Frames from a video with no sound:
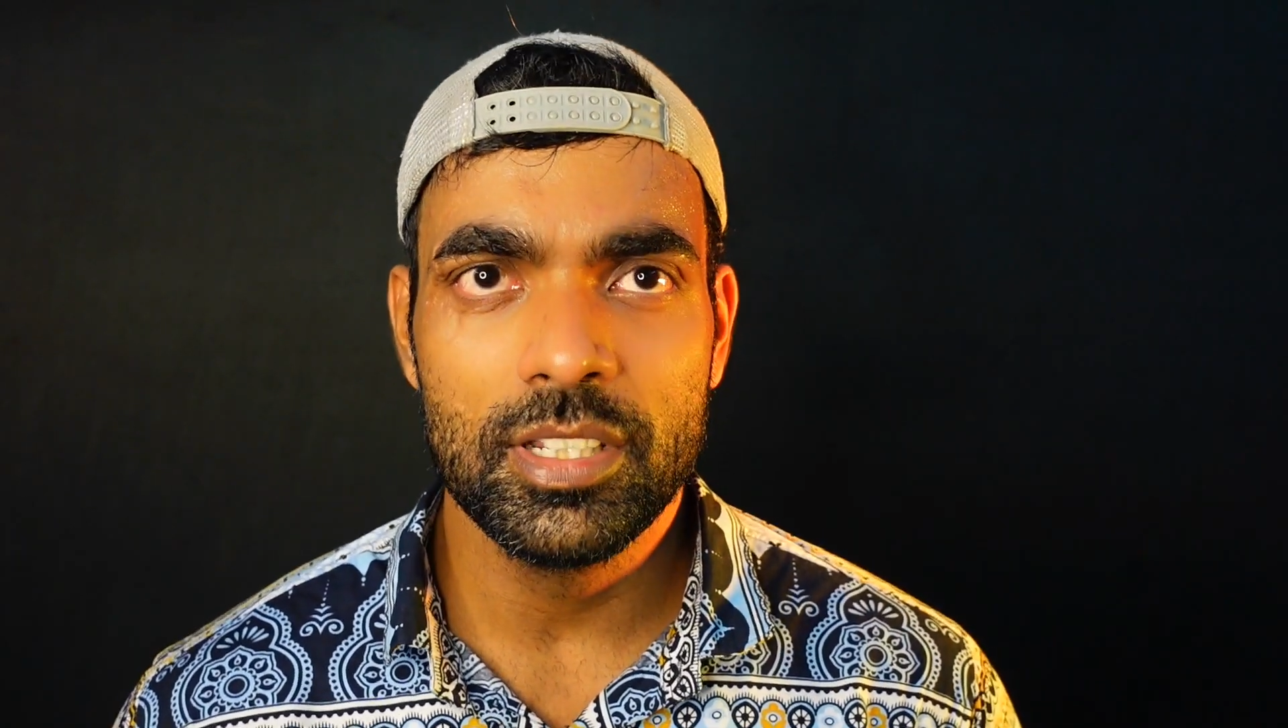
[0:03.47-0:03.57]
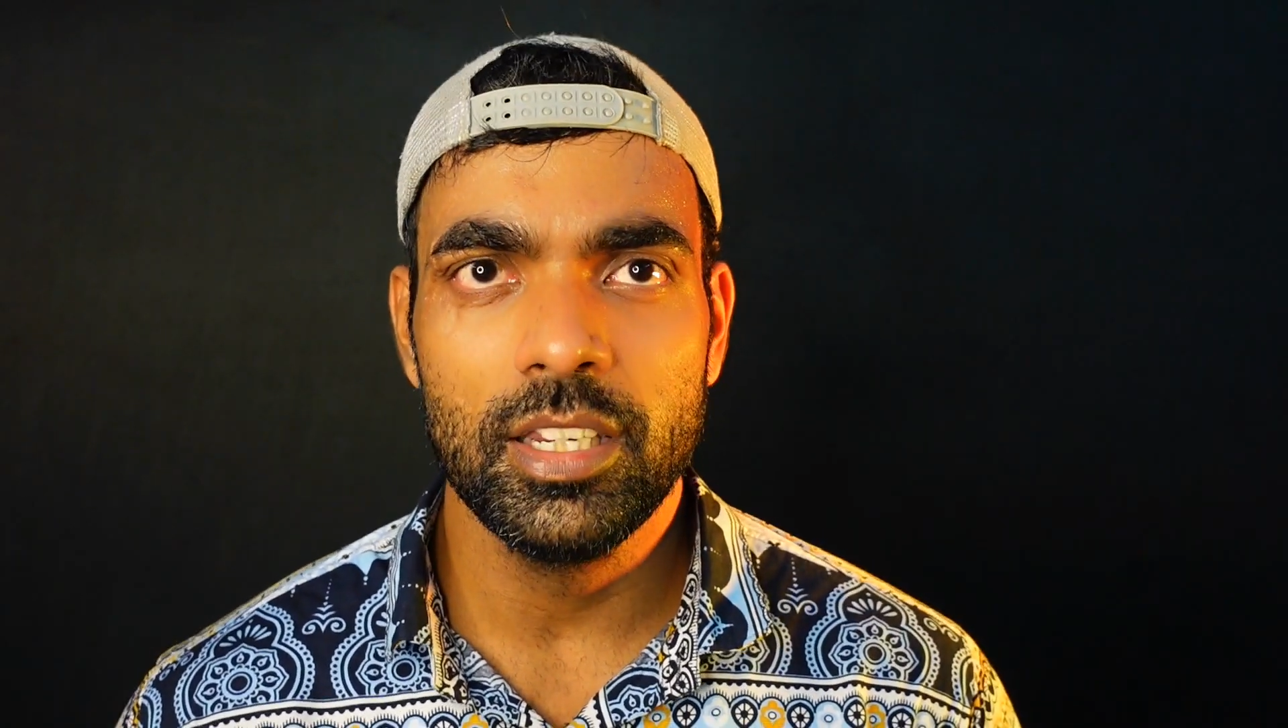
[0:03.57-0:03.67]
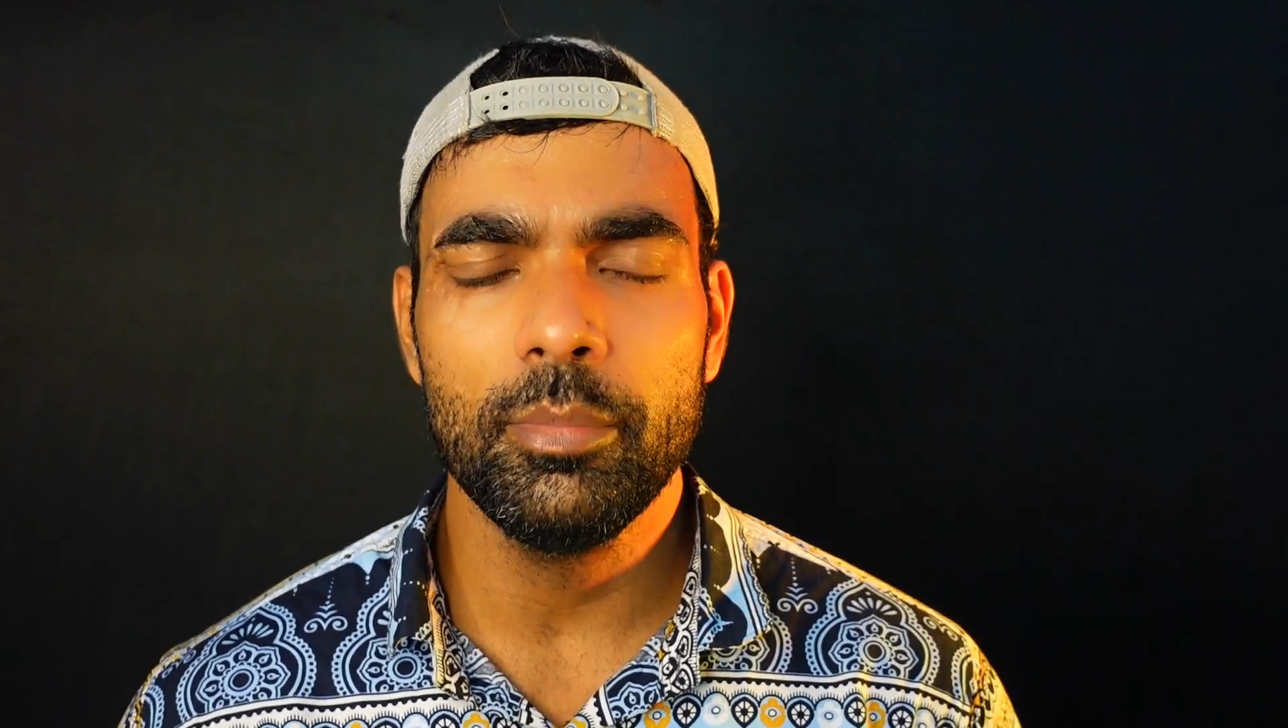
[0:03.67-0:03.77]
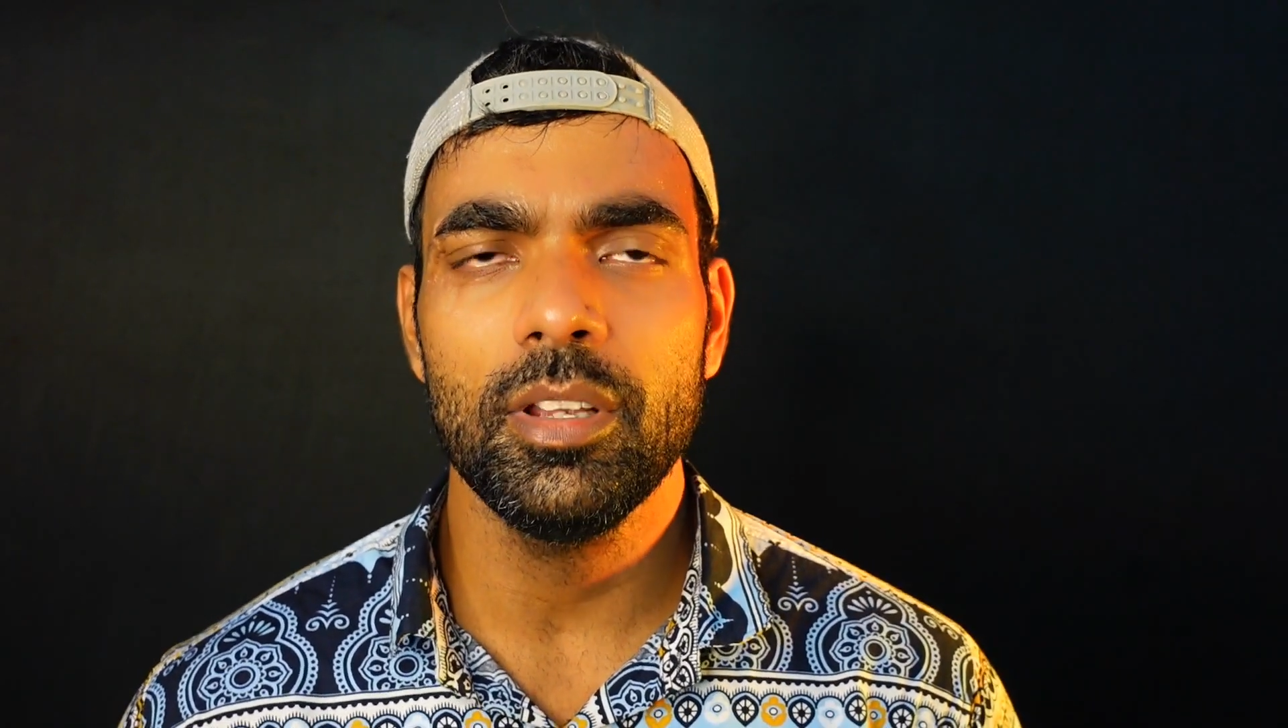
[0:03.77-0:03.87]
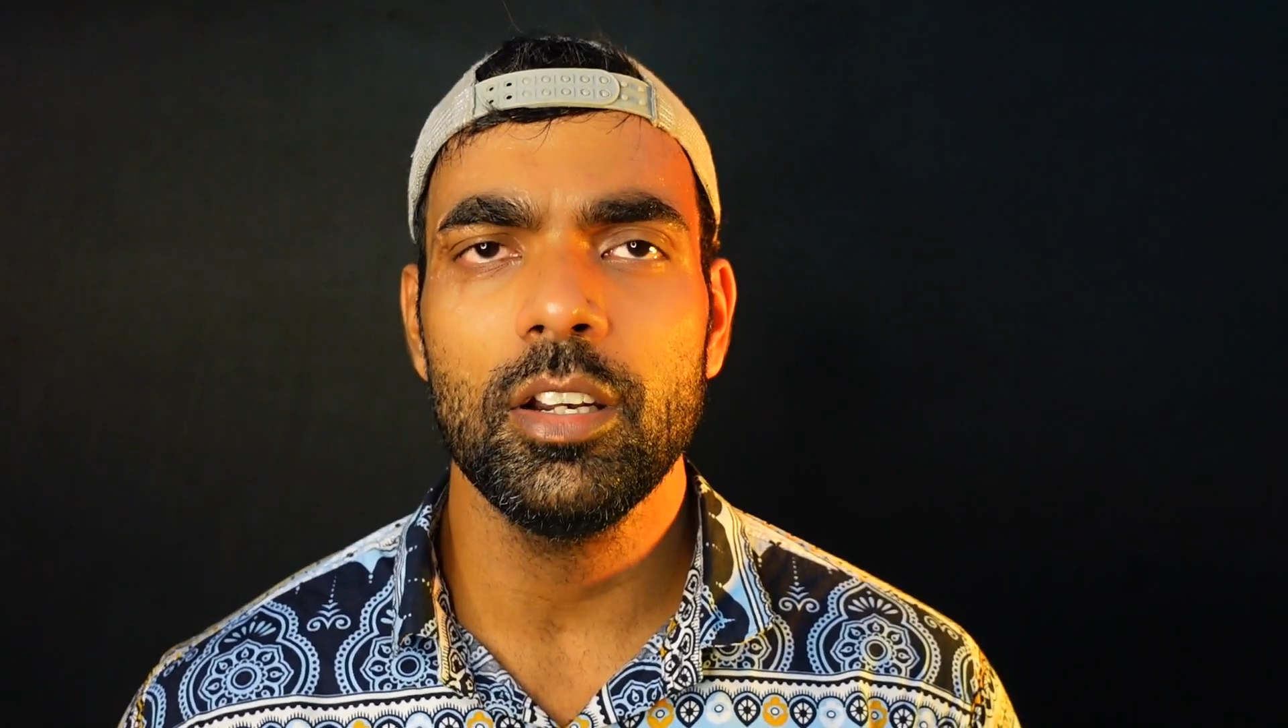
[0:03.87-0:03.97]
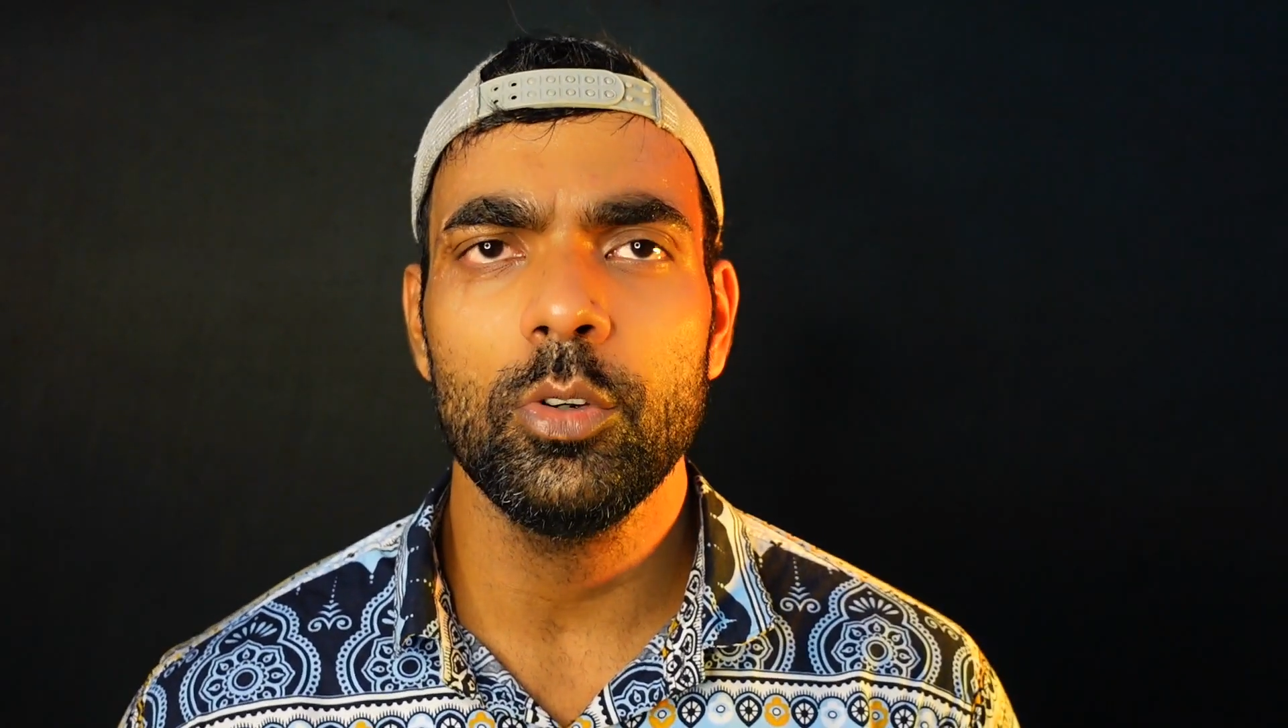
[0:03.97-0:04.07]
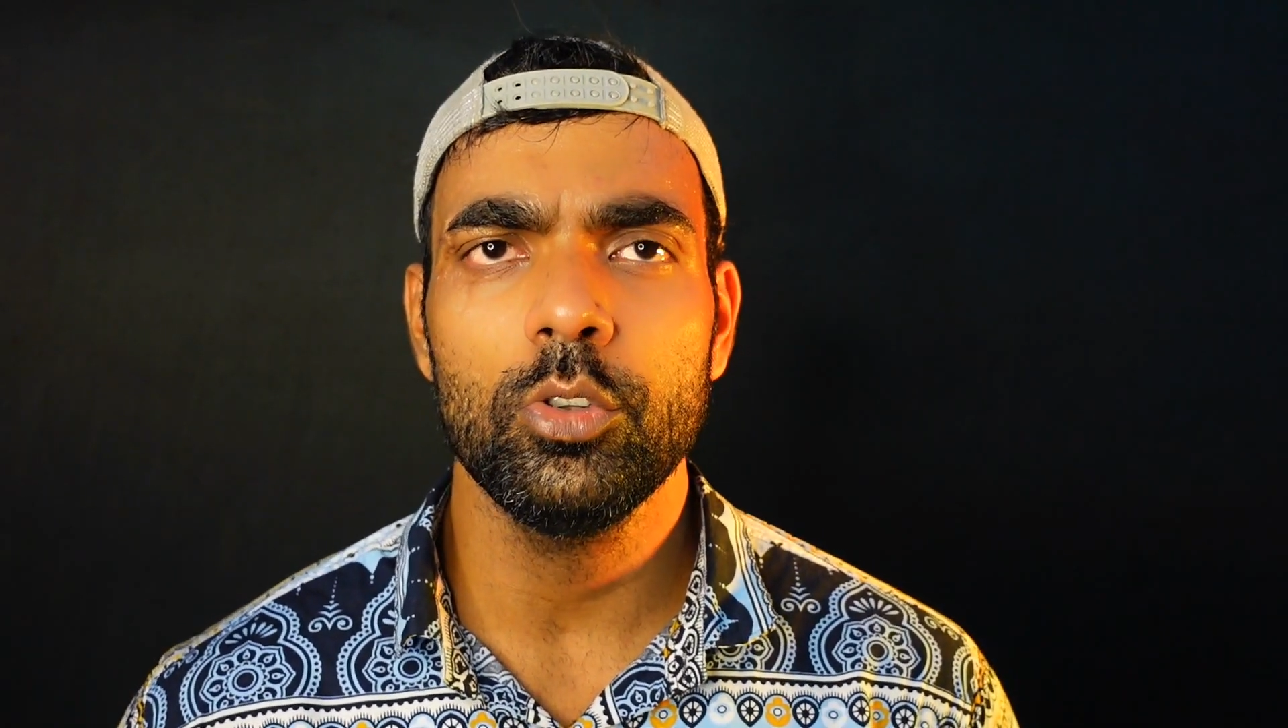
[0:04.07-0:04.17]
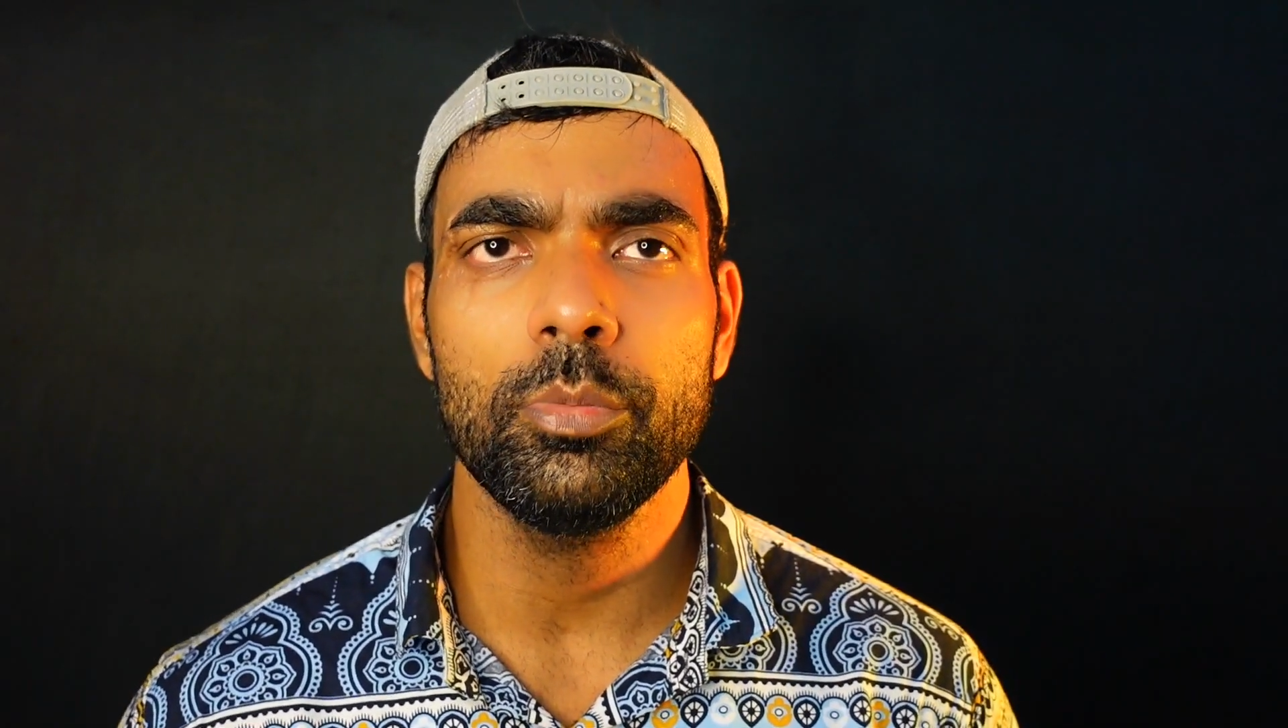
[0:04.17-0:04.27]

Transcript: इसलिए बन रहे हो कि